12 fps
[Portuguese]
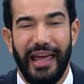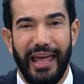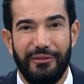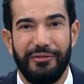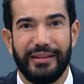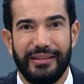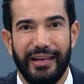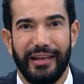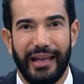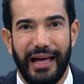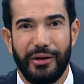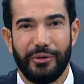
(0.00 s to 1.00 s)
é
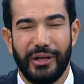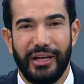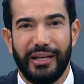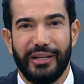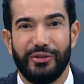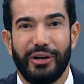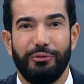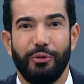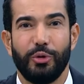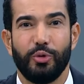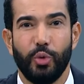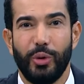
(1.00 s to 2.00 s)
veterinário e já
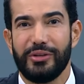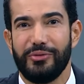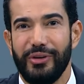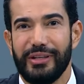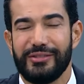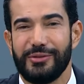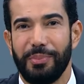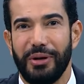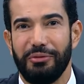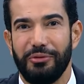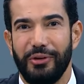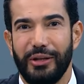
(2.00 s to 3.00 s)
foi duas vezes
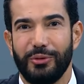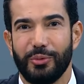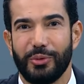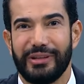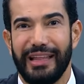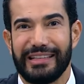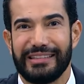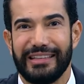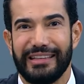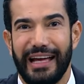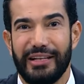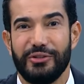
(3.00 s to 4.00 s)
prefeito da
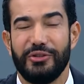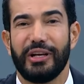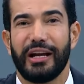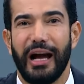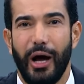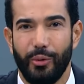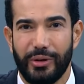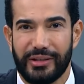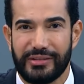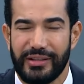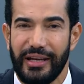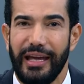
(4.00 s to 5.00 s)
cidade de
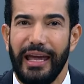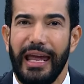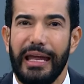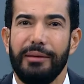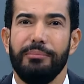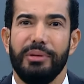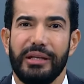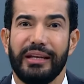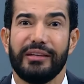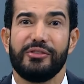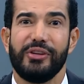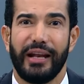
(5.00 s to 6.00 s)
Caldas, em
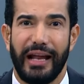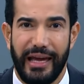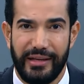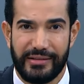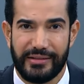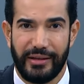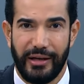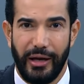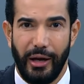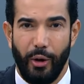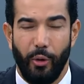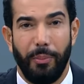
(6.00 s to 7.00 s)
Minas Gerais.
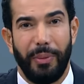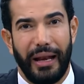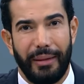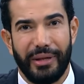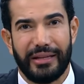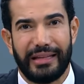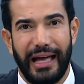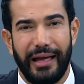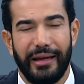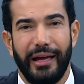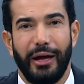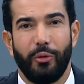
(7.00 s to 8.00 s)
O
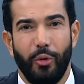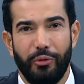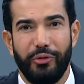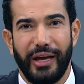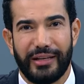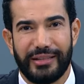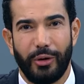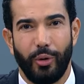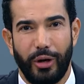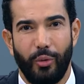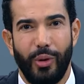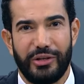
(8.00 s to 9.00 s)
parlamentar conversa
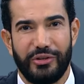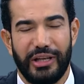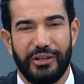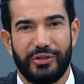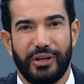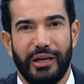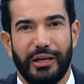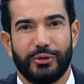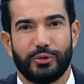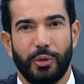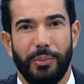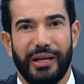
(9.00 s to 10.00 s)
agora com a gente
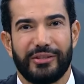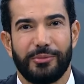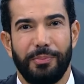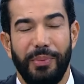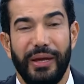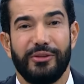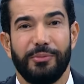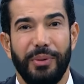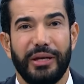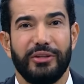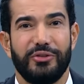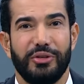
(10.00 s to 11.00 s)
sobre as
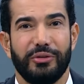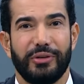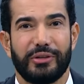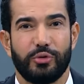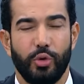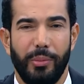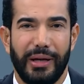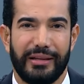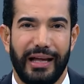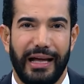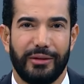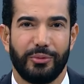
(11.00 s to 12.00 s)
perspectivas do
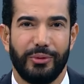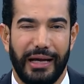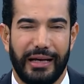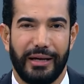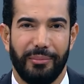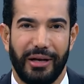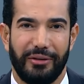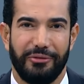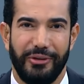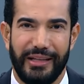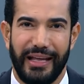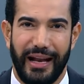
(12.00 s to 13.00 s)
mandato na Câmara
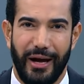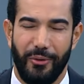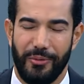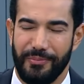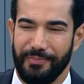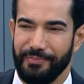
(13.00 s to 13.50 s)
Federal.